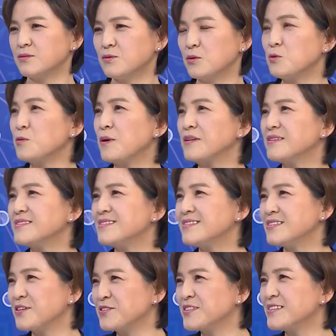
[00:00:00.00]
죄도 많이
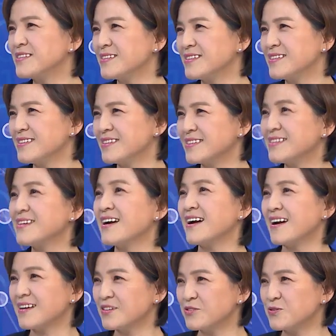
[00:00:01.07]
저지른
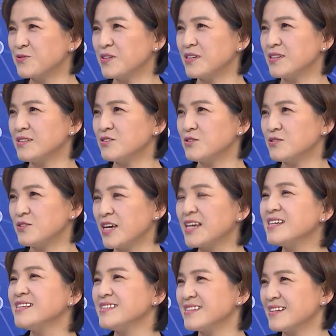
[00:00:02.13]
그냥 우리
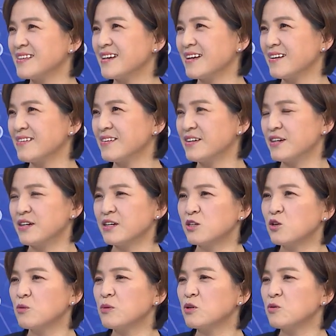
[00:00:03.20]
죄인이잖아요.
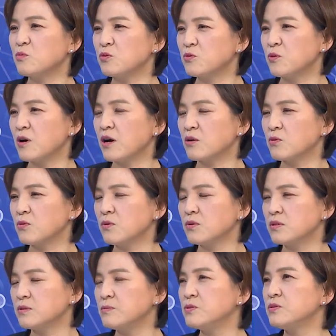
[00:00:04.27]
그럼에도 불구하고
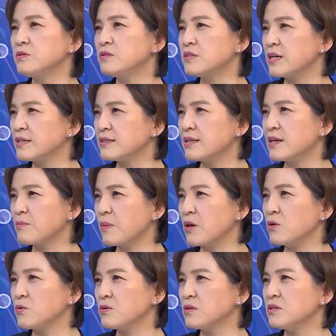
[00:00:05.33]
그분들한테
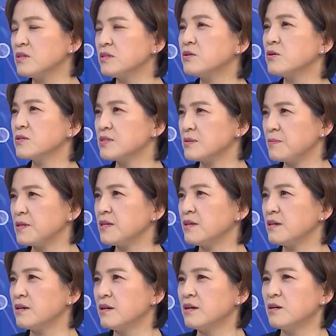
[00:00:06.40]
배우는
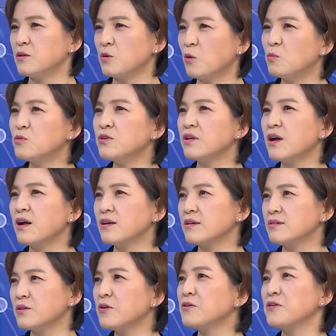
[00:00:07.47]
리더십이 너무나
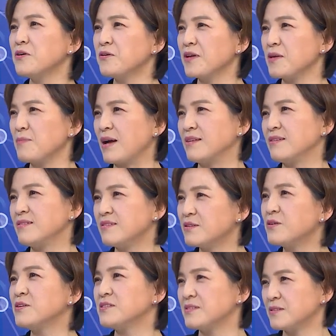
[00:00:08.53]
성경에 많이
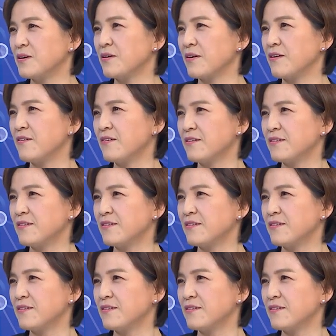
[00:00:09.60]
들어있어요.